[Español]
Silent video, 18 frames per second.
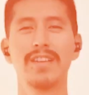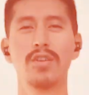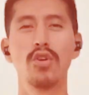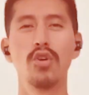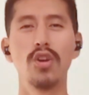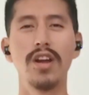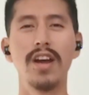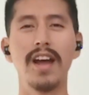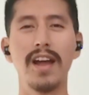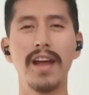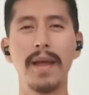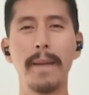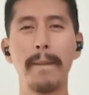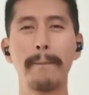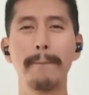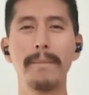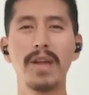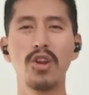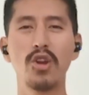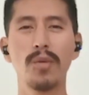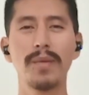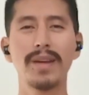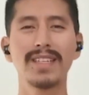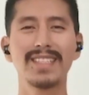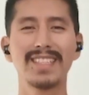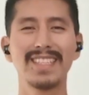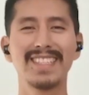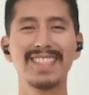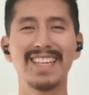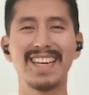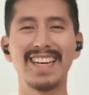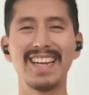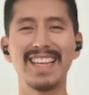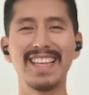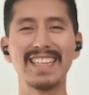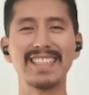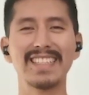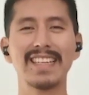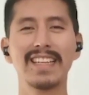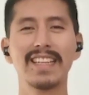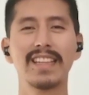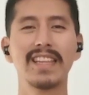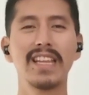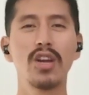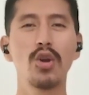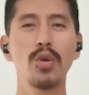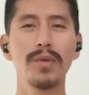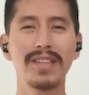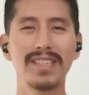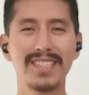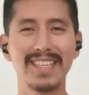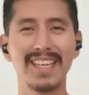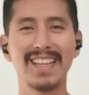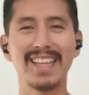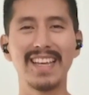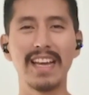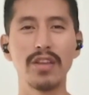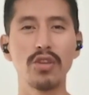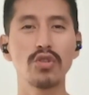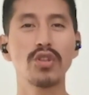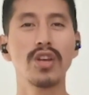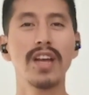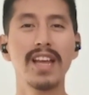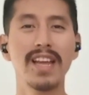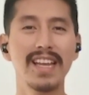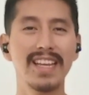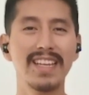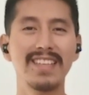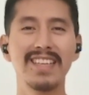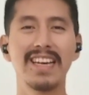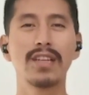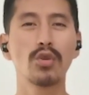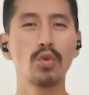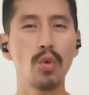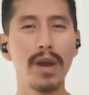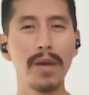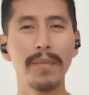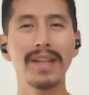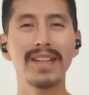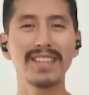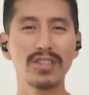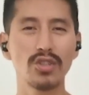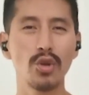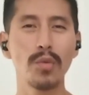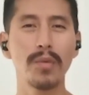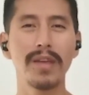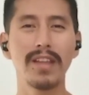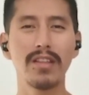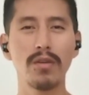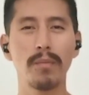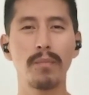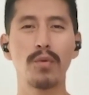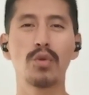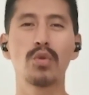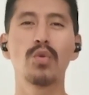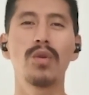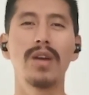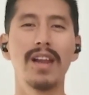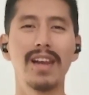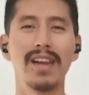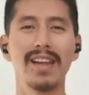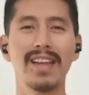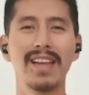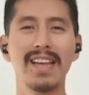Hola, mi nombre es Cristian Reyes, tengo 27 años y actualmente estoy viviendo en Portugal.